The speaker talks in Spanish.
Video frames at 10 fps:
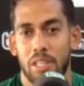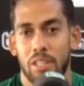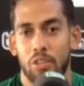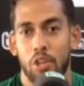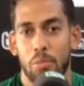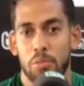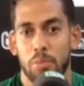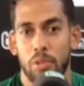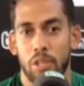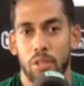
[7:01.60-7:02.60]
no lo hemos
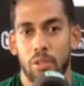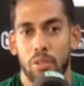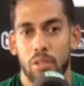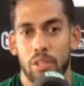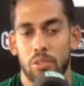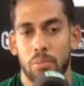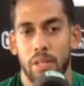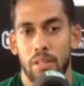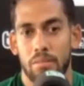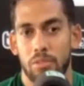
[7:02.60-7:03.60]
podido
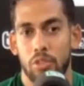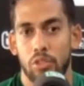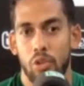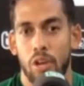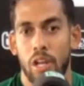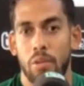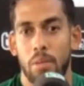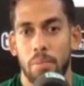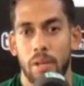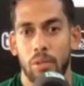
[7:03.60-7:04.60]
resolver. Controlar una
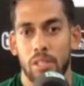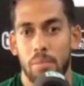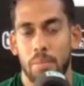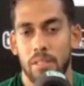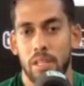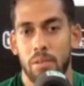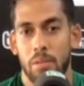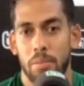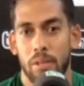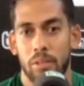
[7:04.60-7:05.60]
pelota, patear una
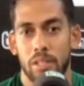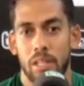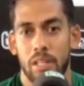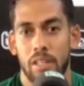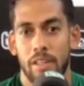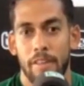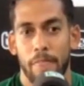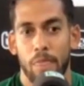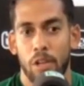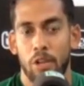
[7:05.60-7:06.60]
pelota
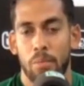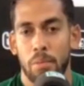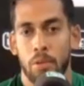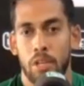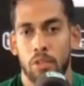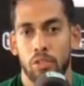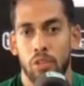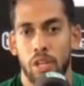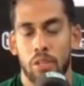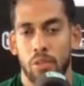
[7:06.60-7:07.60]
no es lo mismo que
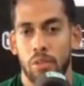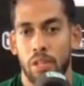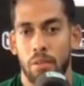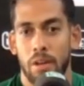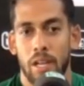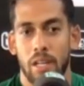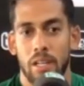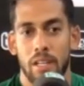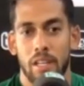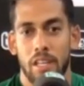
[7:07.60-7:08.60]
controlar con un rival,
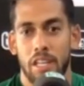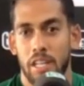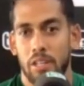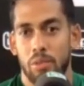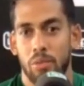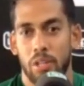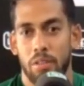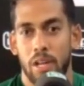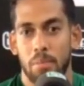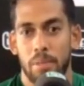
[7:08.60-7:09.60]
girar con un
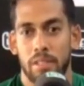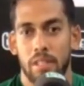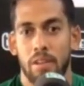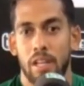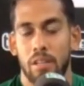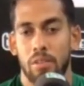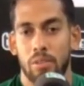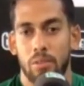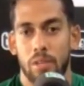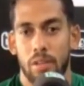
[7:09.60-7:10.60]
rival, patear un arco
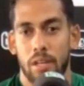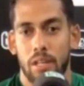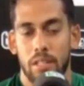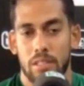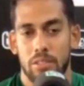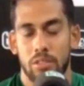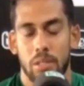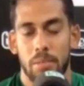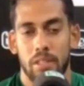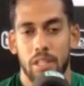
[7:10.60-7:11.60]
con un rival, es
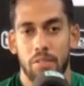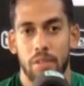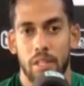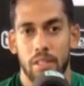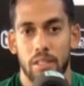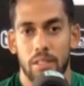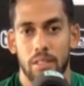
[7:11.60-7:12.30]
totalmente diferente.